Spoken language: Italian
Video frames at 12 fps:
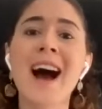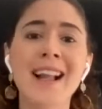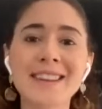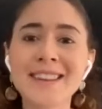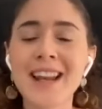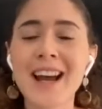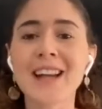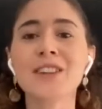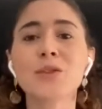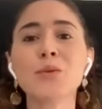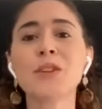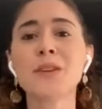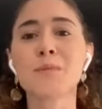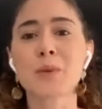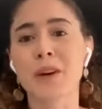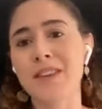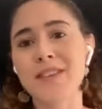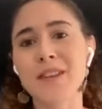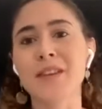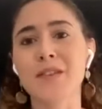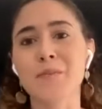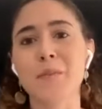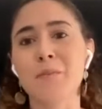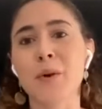al di là di tutti i progressi che
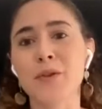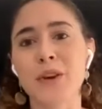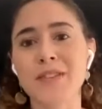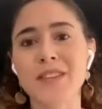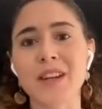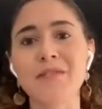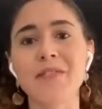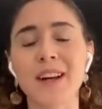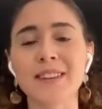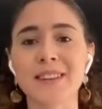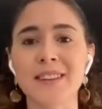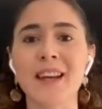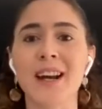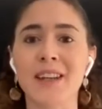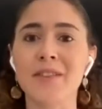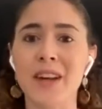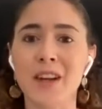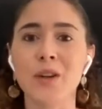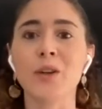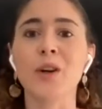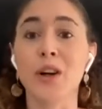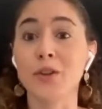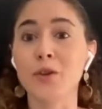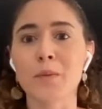si, possono essere fatti a livello
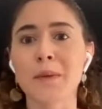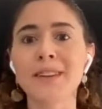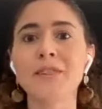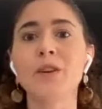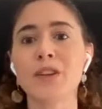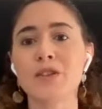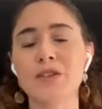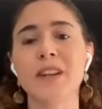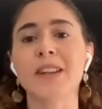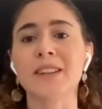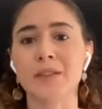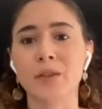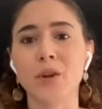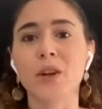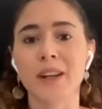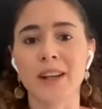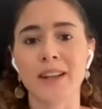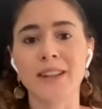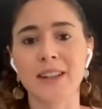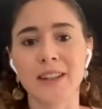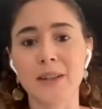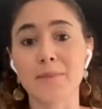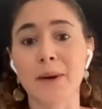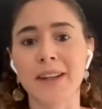eh, normativo e legislativo eh, di,
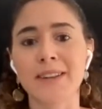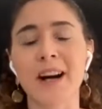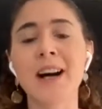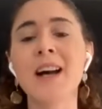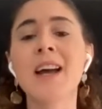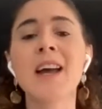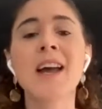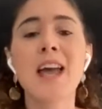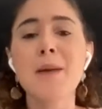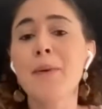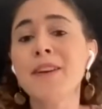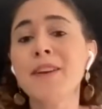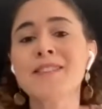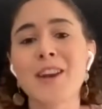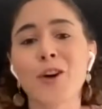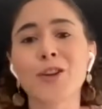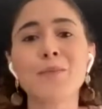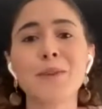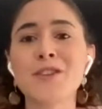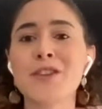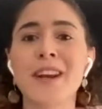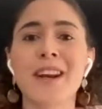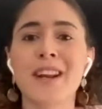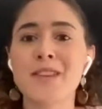di, parità. E poi gli stereotipi di
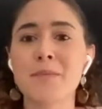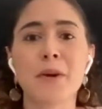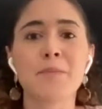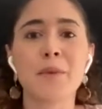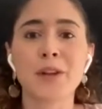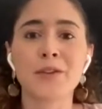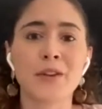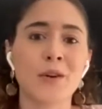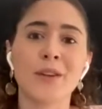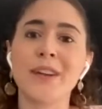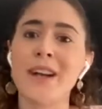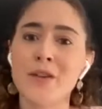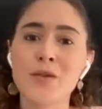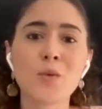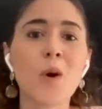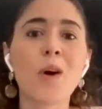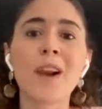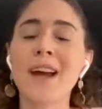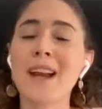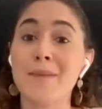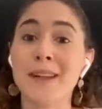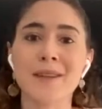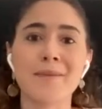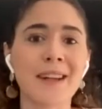genere che si perpetuano nella scuola, la
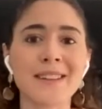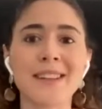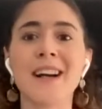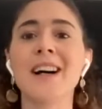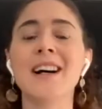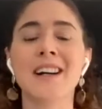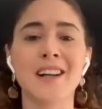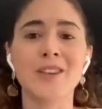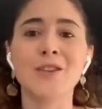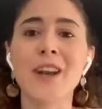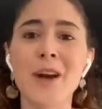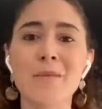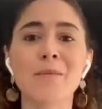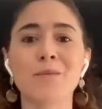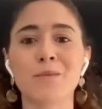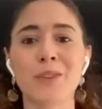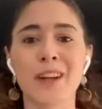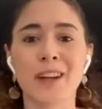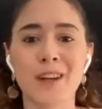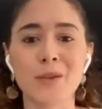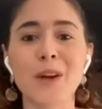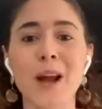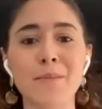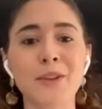matematica eh, non è un, un,
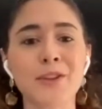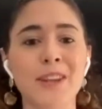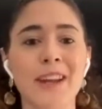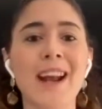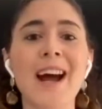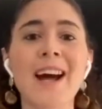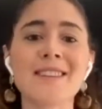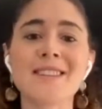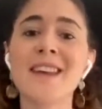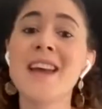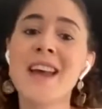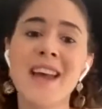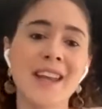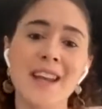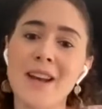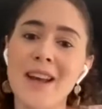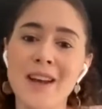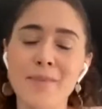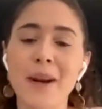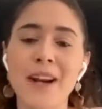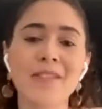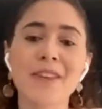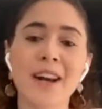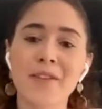un, ambito da ragazze e nel, per
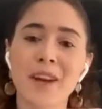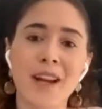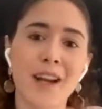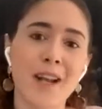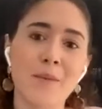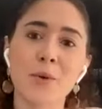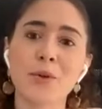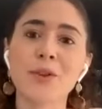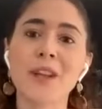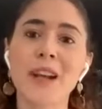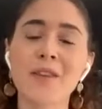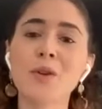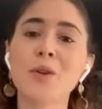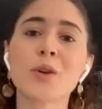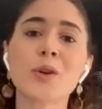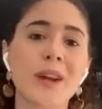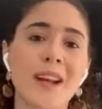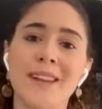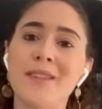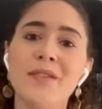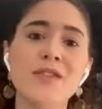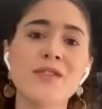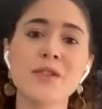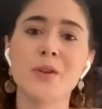arrivare al mondo del lavoro e la
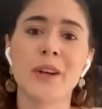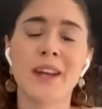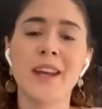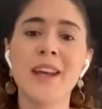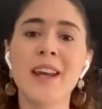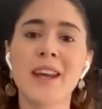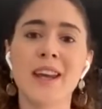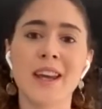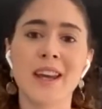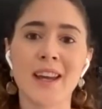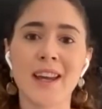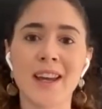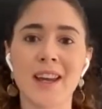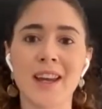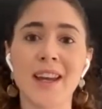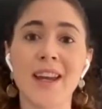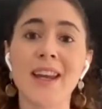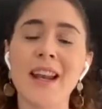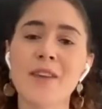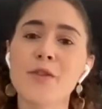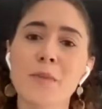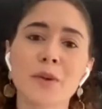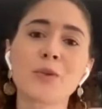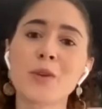divisione eh, eh, e la,
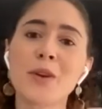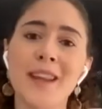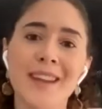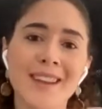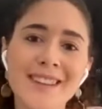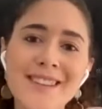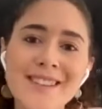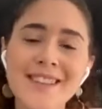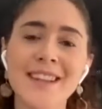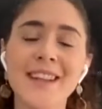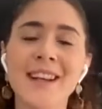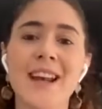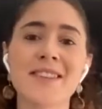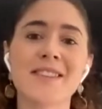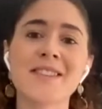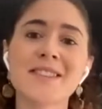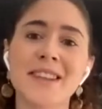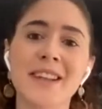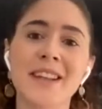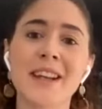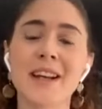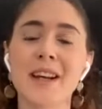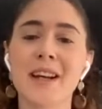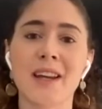soprattutto il, il ceiling, l'ass ceiling
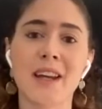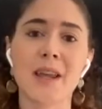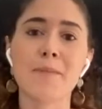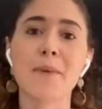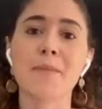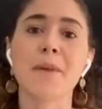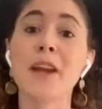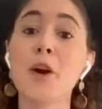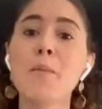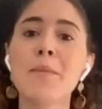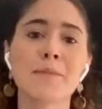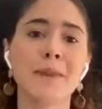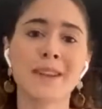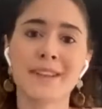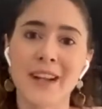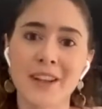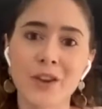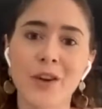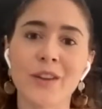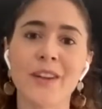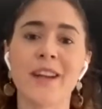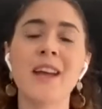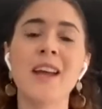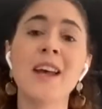eh, che, per, che, non permette alle
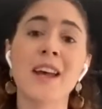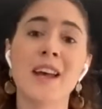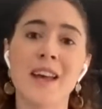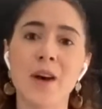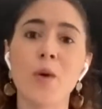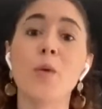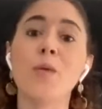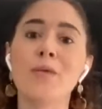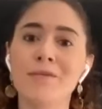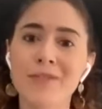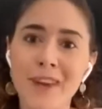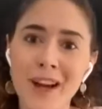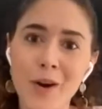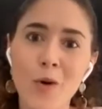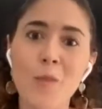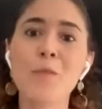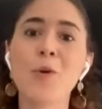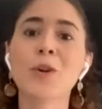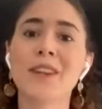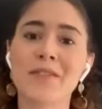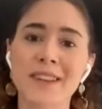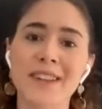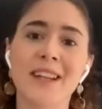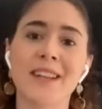donne eh, o mh, ha con molta
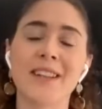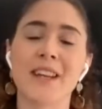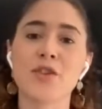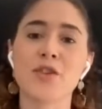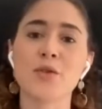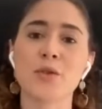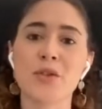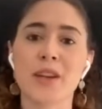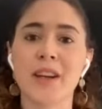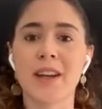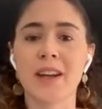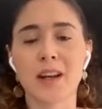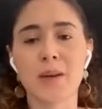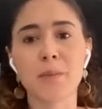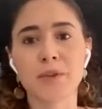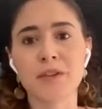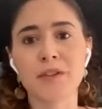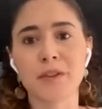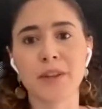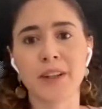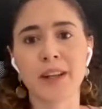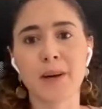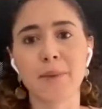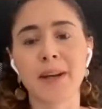fatica di raggiungere eh, le posizioni
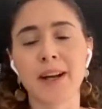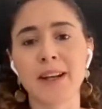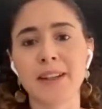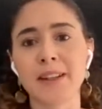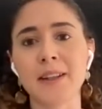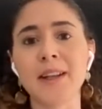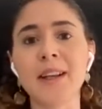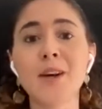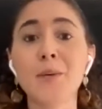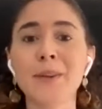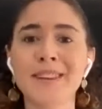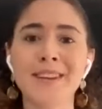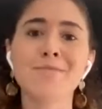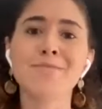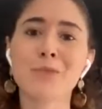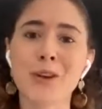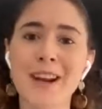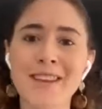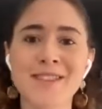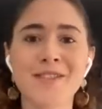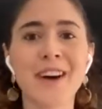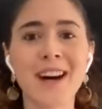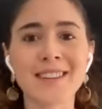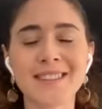apicali. Quindi progressi
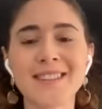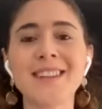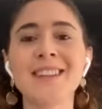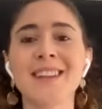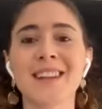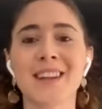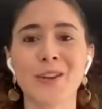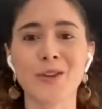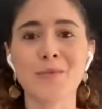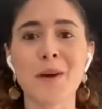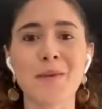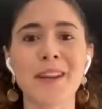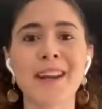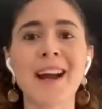fatti che non dobbiamo